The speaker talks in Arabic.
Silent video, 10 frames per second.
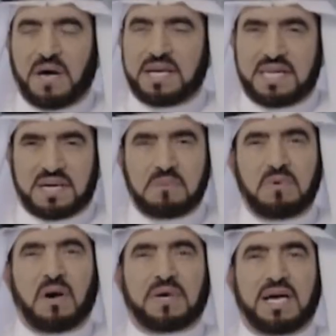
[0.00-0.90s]

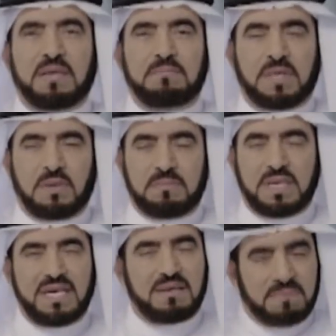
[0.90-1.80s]
حييكم وارحب بكم
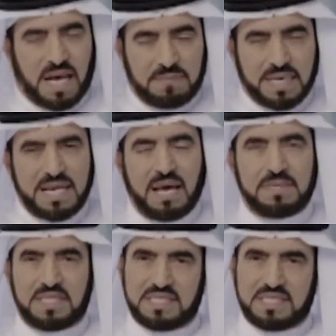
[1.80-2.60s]
مع برنامج